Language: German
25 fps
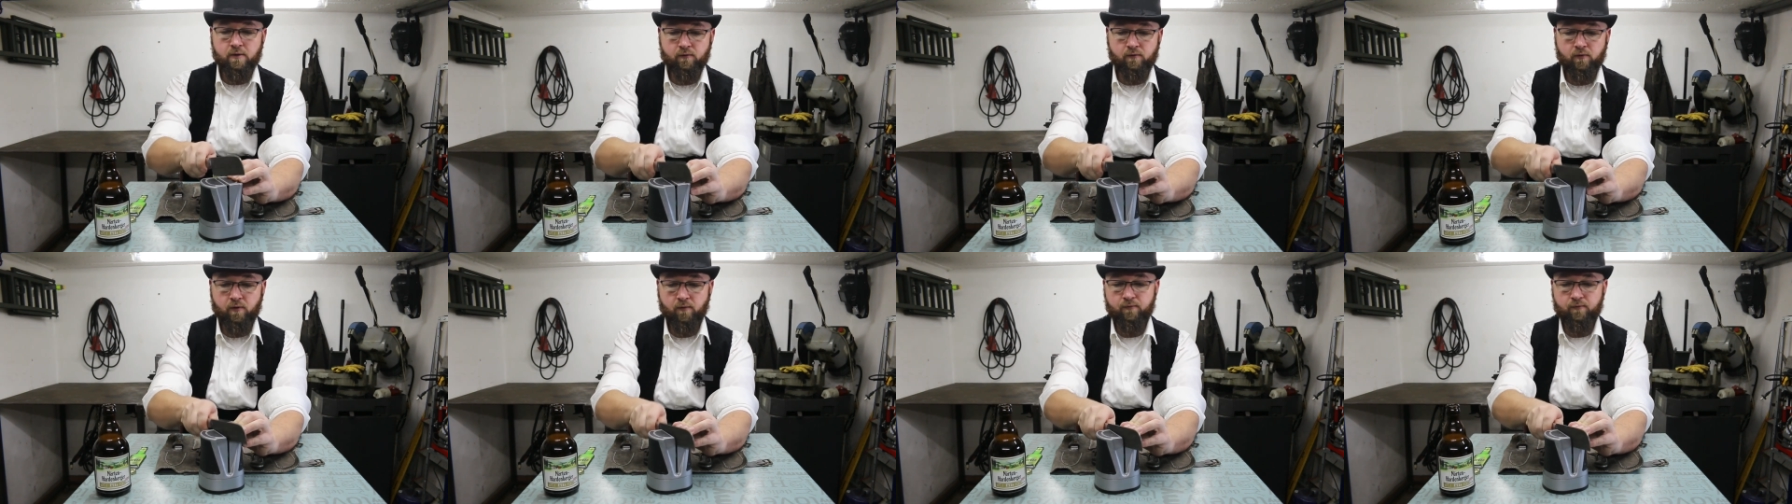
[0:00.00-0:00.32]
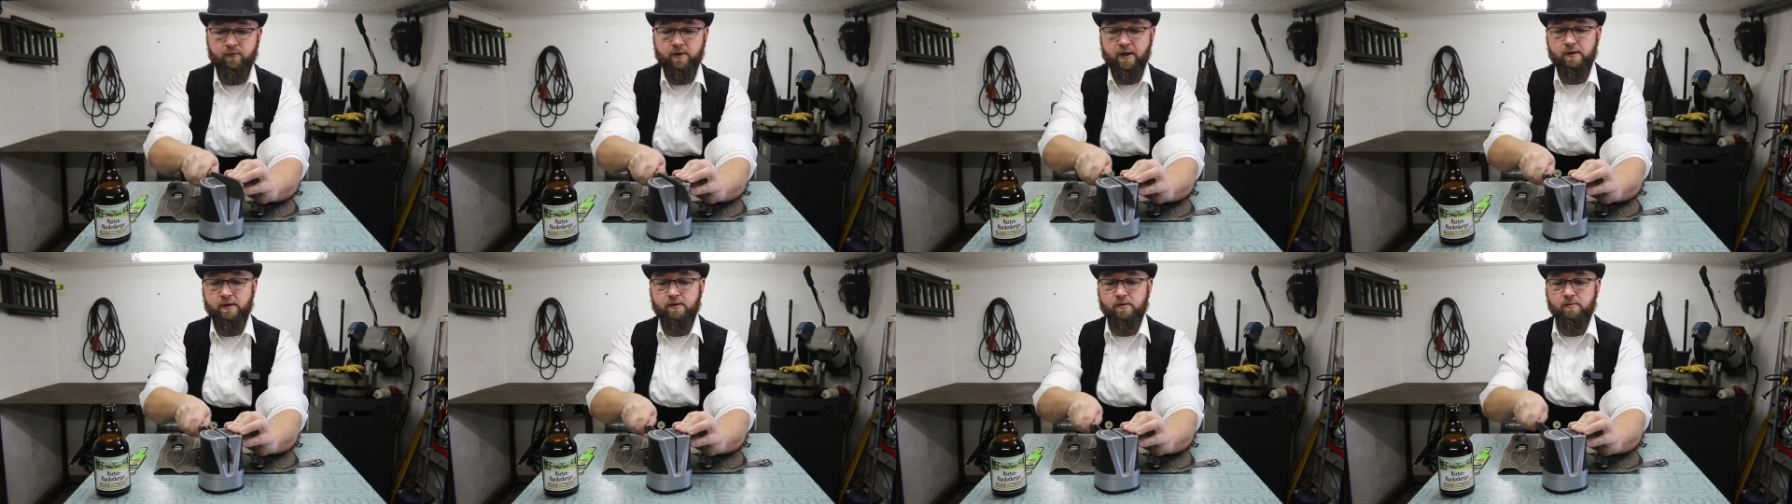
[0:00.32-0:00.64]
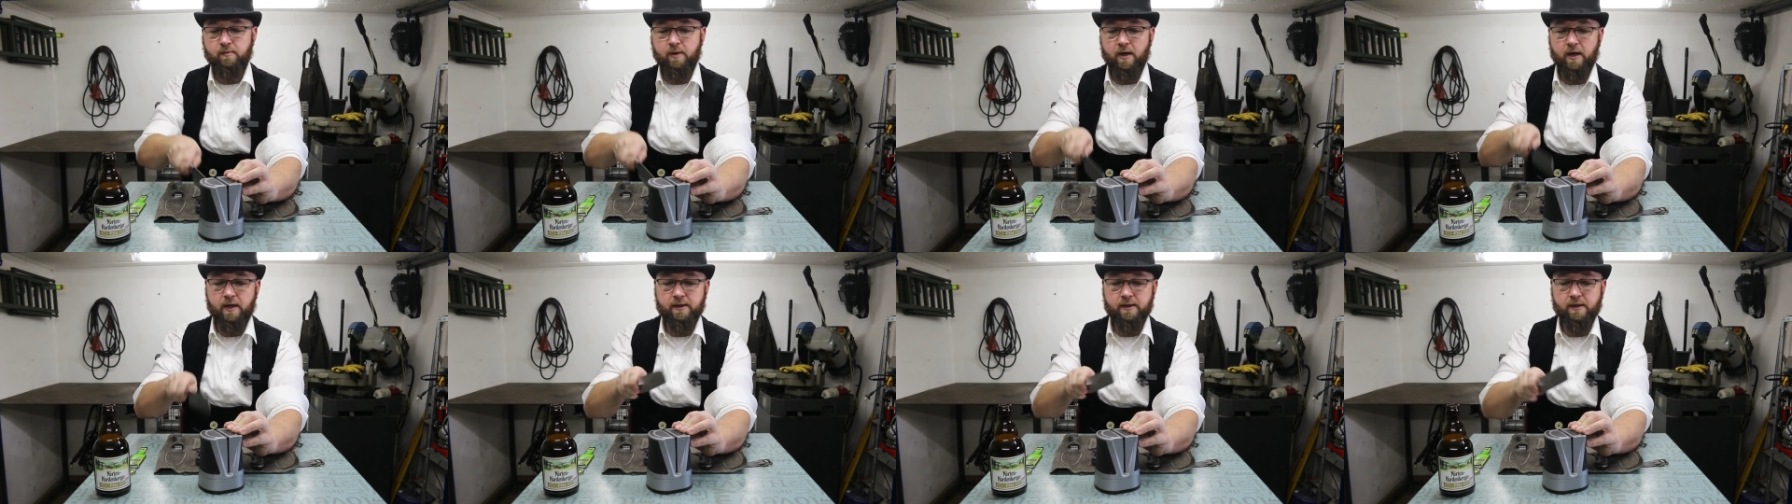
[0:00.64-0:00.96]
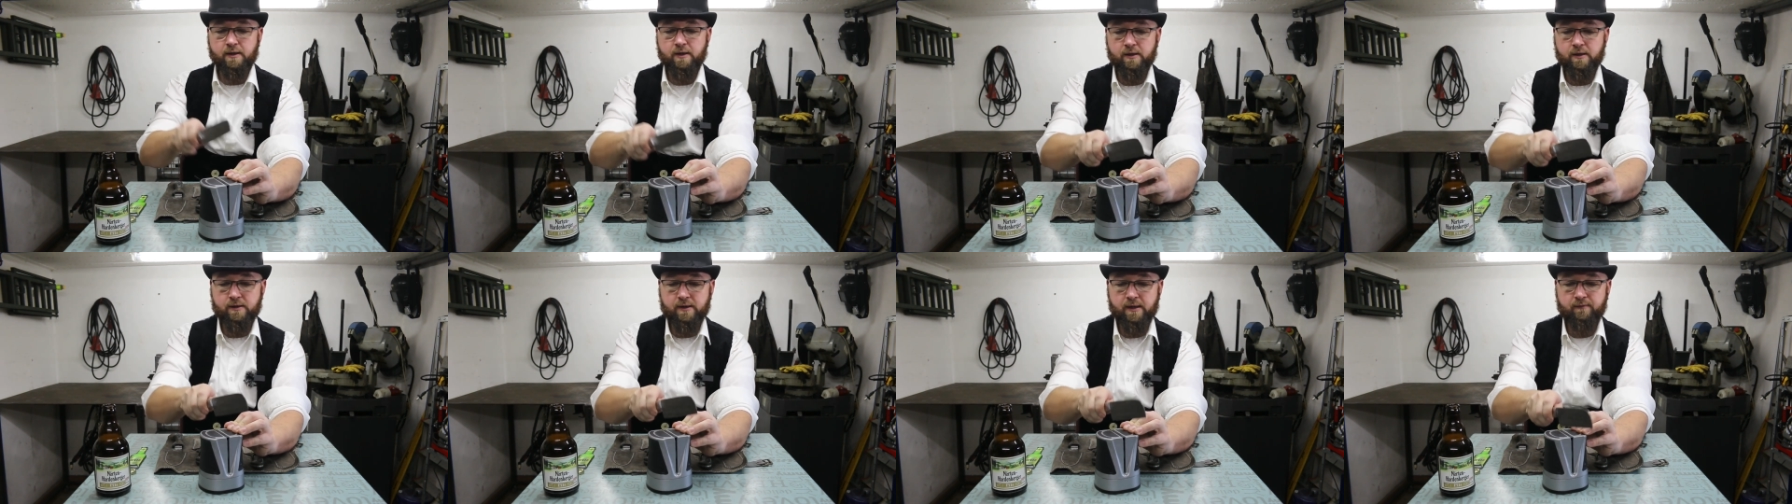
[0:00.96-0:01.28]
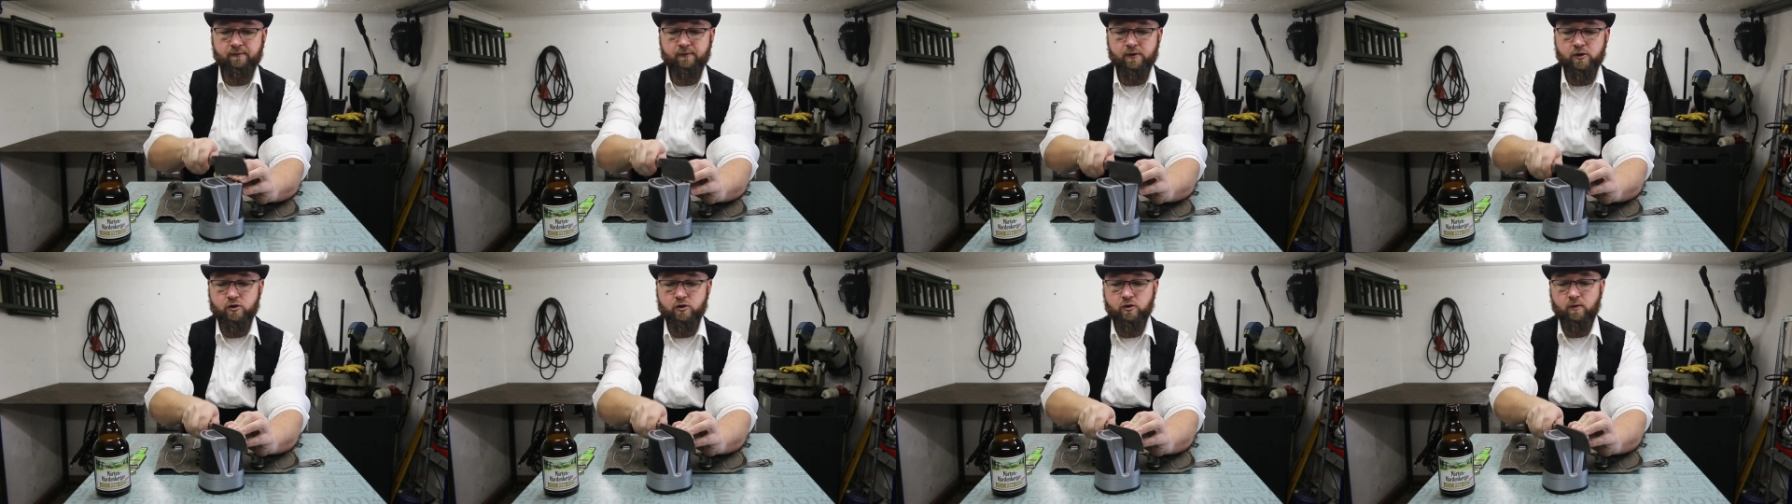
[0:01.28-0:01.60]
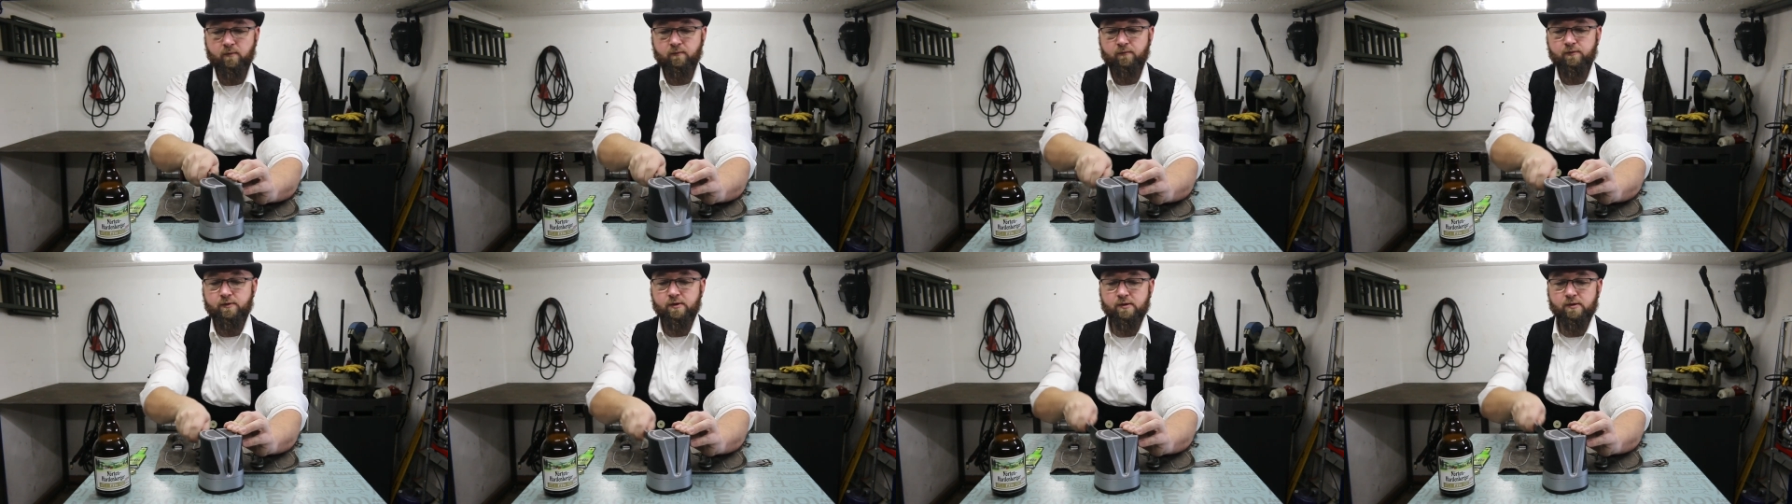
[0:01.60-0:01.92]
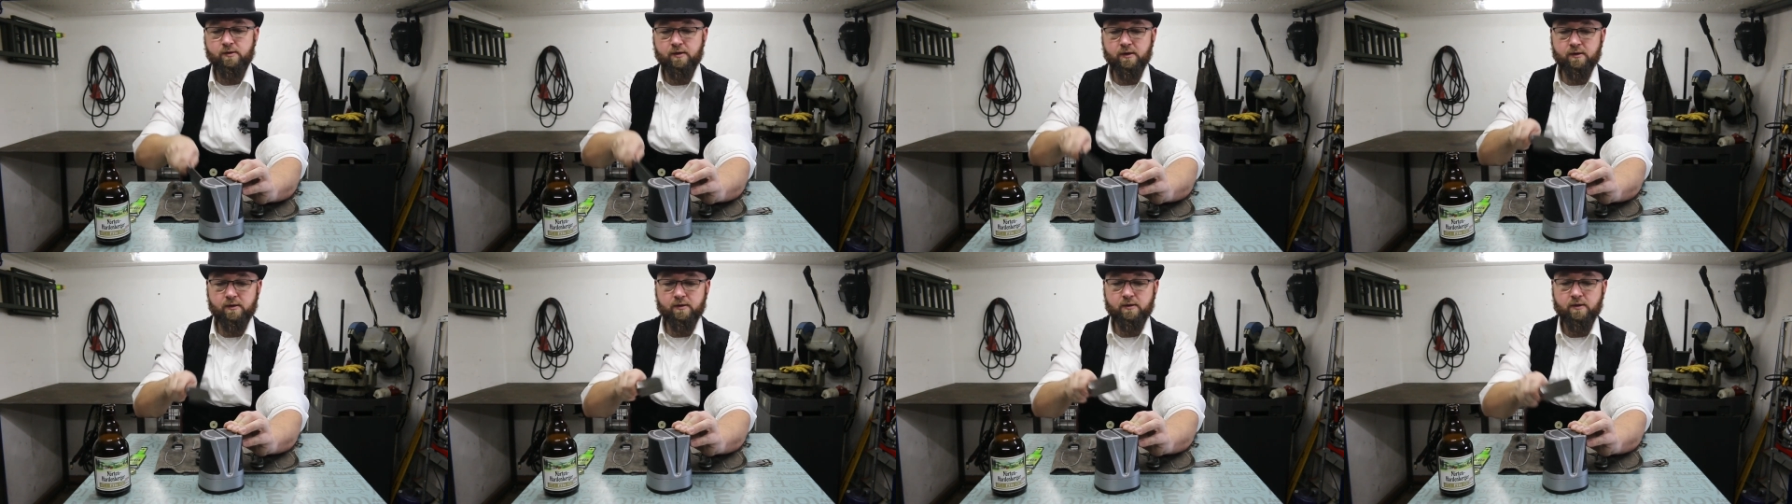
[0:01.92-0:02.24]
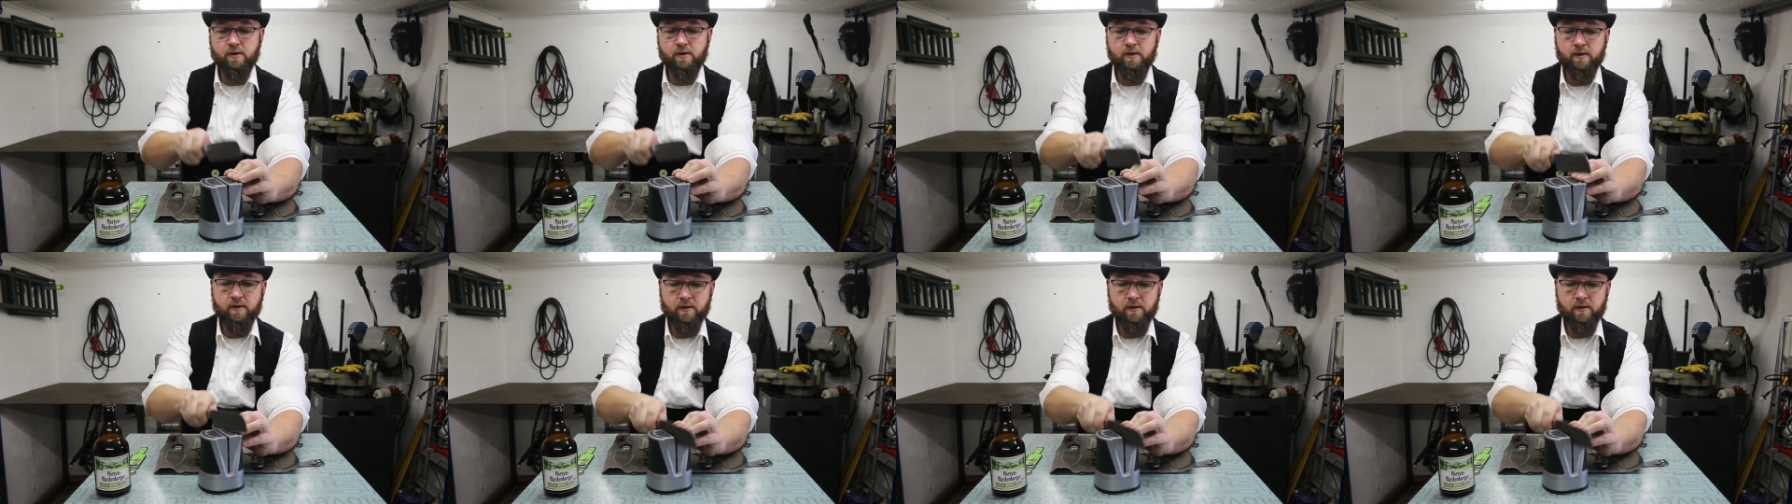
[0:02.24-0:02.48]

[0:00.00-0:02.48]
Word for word: 5, 6 Mal, je nachdem wie stumpf sie sind,